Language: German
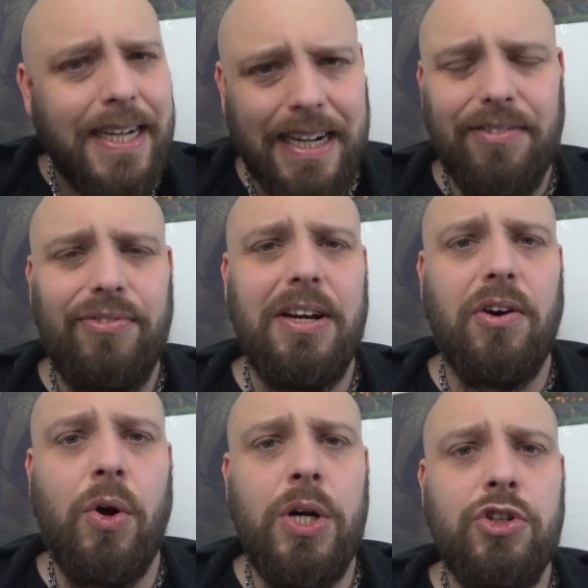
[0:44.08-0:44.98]
ganz viele
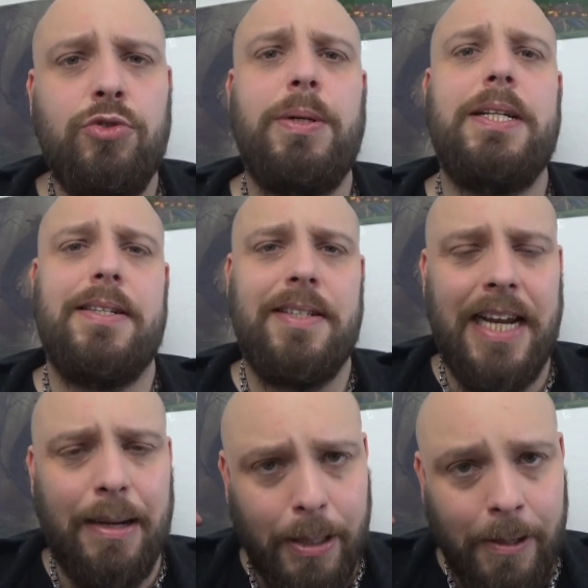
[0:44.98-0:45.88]

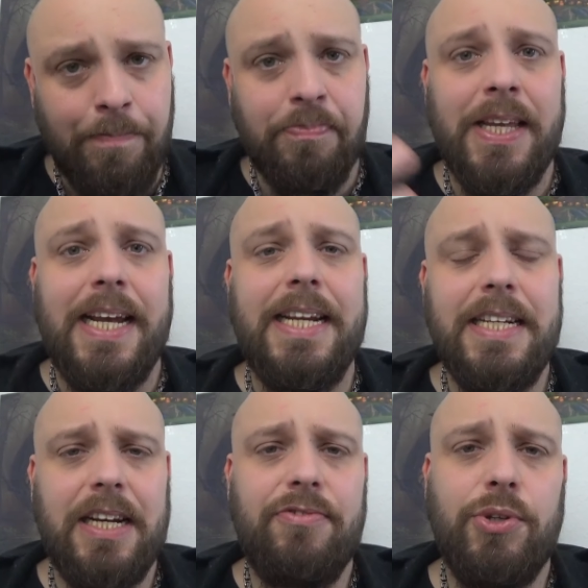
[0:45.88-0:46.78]
Rollenspielsysteme,
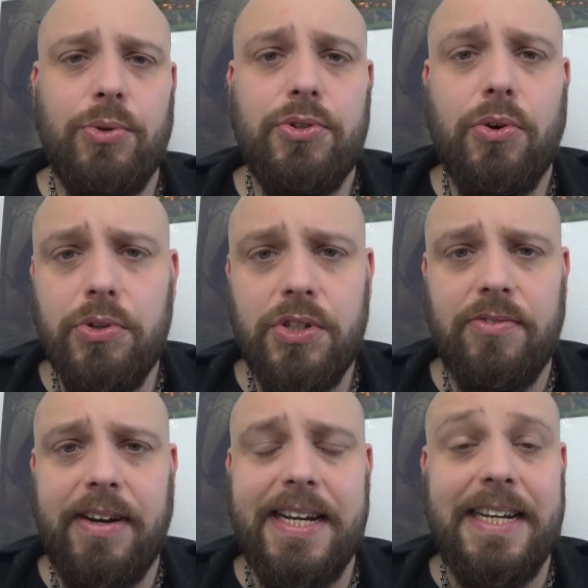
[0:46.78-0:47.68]
Interviews und
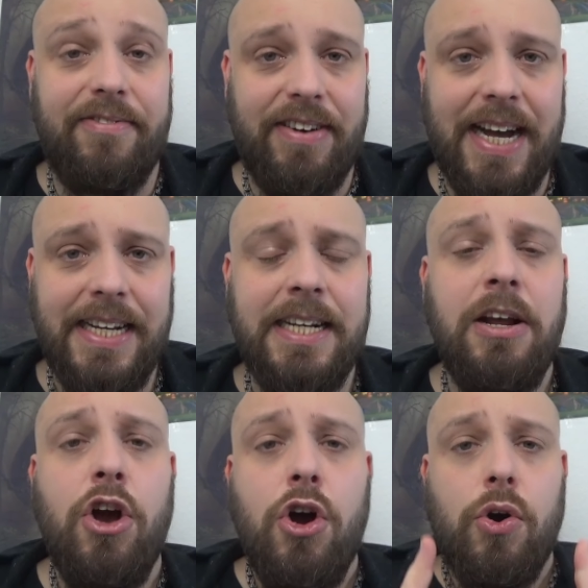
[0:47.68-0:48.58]
so weiter warten.
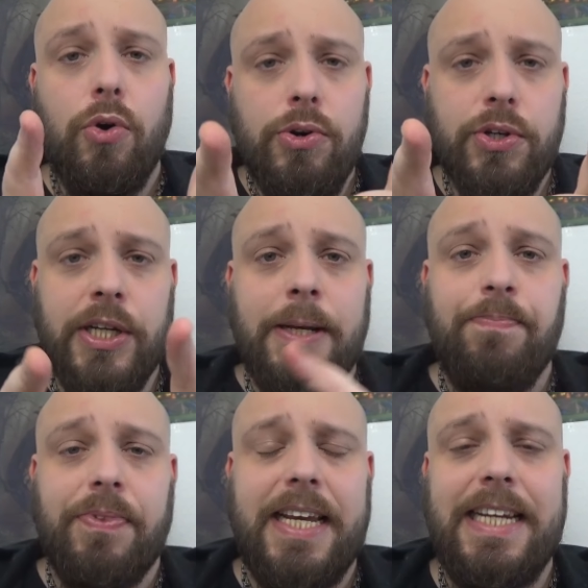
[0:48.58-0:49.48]
Und
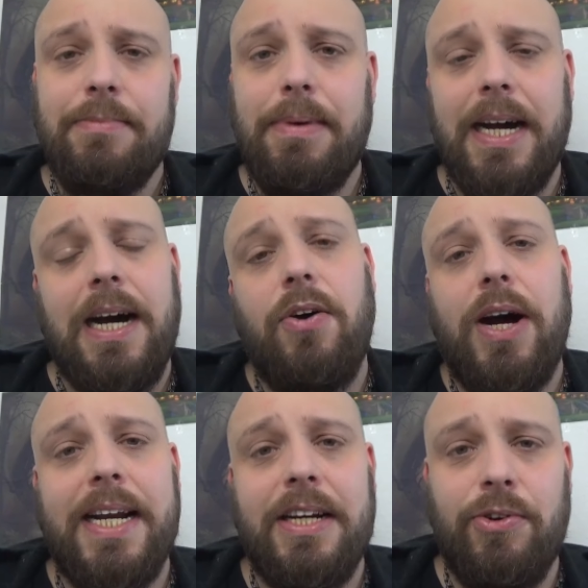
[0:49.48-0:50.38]
ich mache
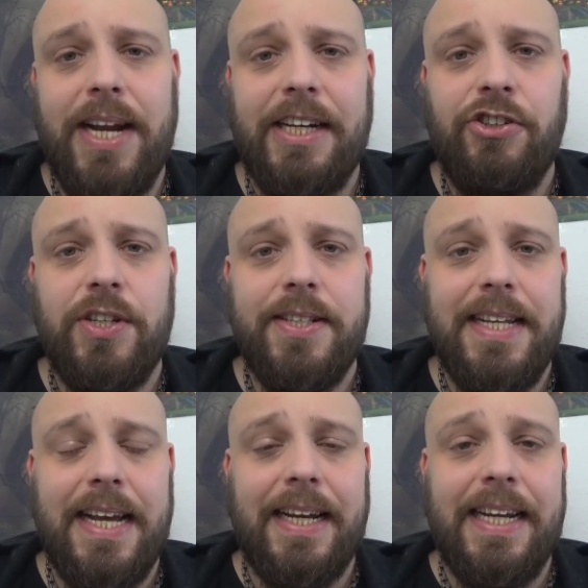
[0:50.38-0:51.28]
auch eine
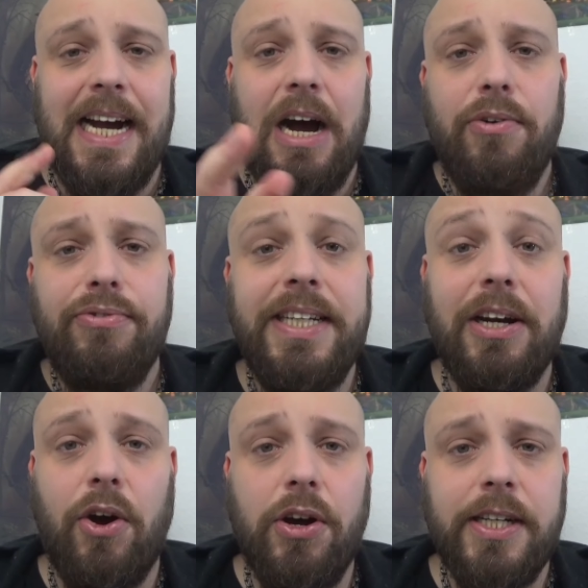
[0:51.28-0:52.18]
Reaction-Serie auf die
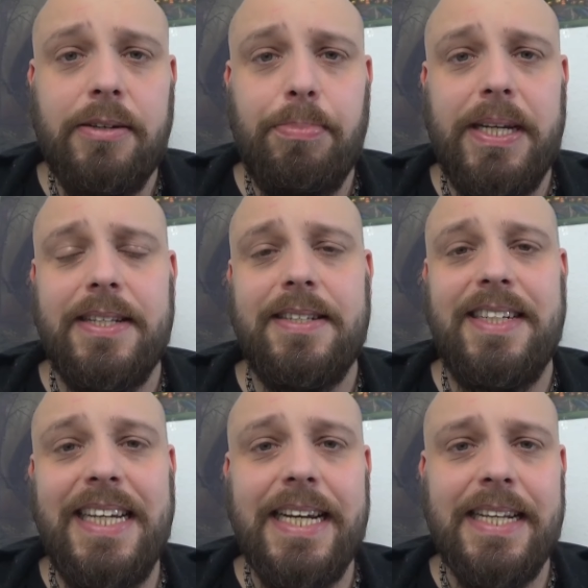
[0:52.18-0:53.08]
Rocket Beans
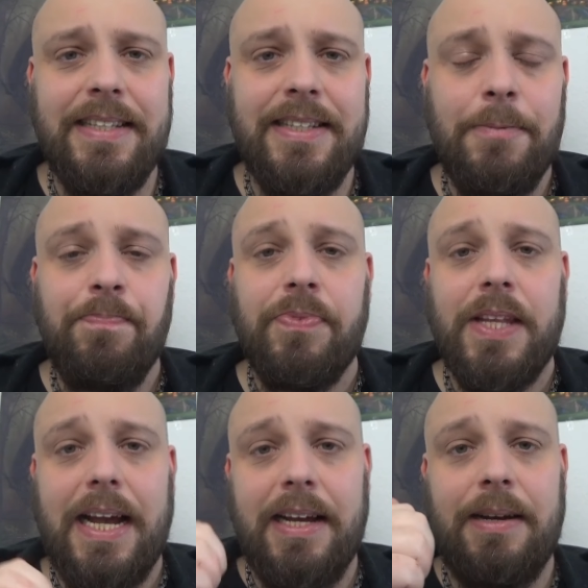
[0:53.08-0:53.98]
Tears
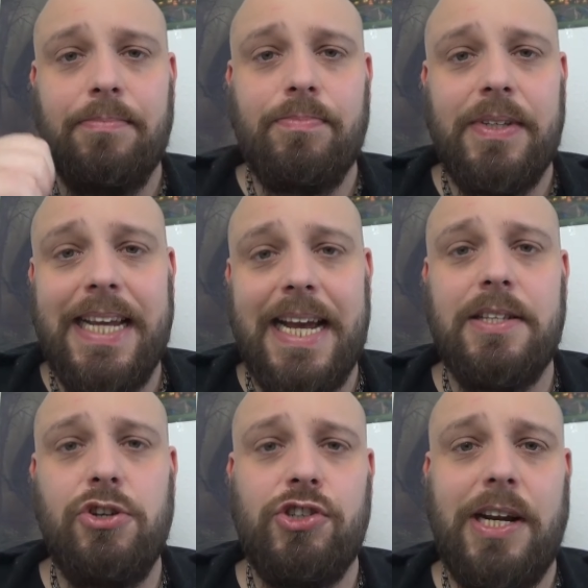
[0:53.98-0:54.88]
ähm,
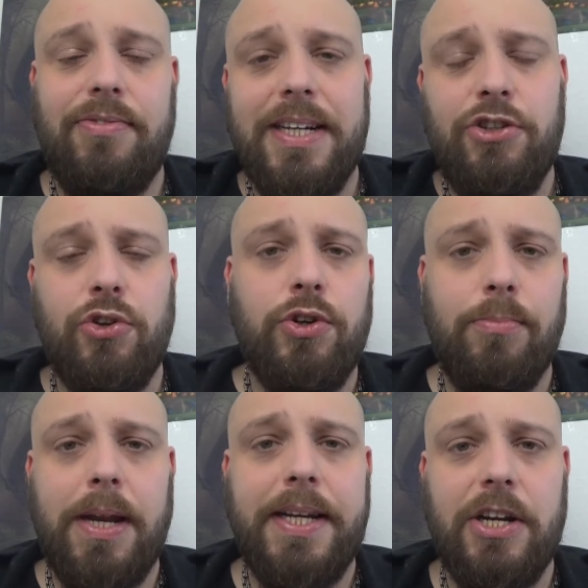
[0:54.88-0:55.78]
erste Staffel ist schon
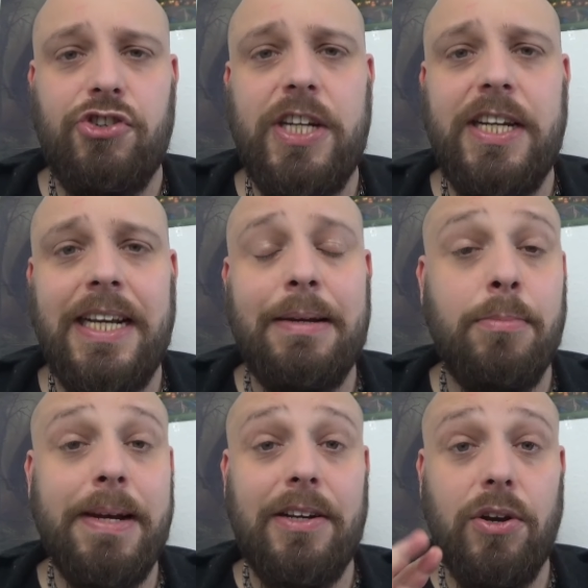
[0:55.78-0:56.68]
komplett erschienen. Im
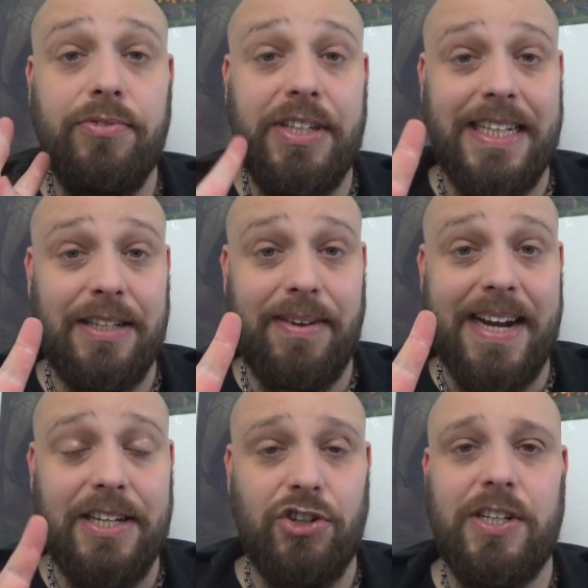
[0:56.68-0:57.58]
Moment läuft die
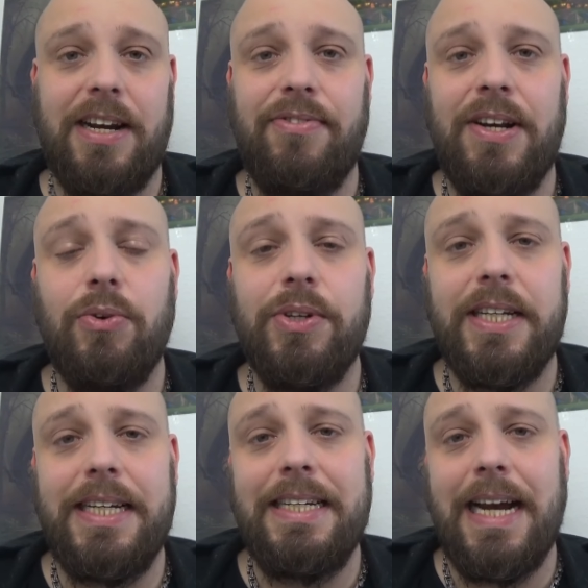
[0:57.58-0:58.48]
zweite Staffel und
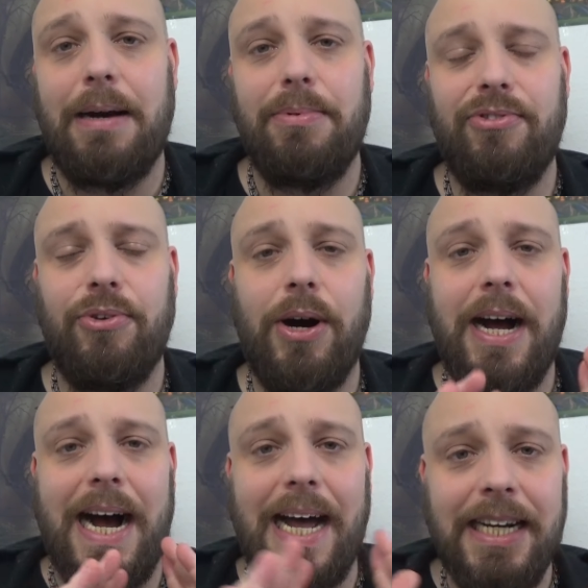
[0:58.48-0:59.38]
ich habe
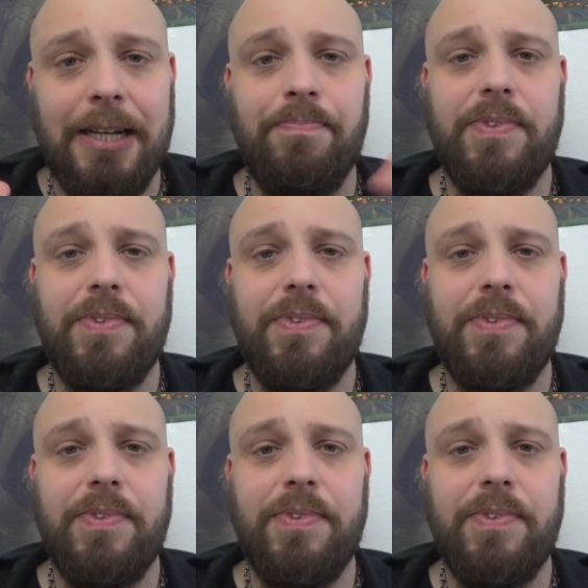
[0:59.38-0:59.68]
vor, alle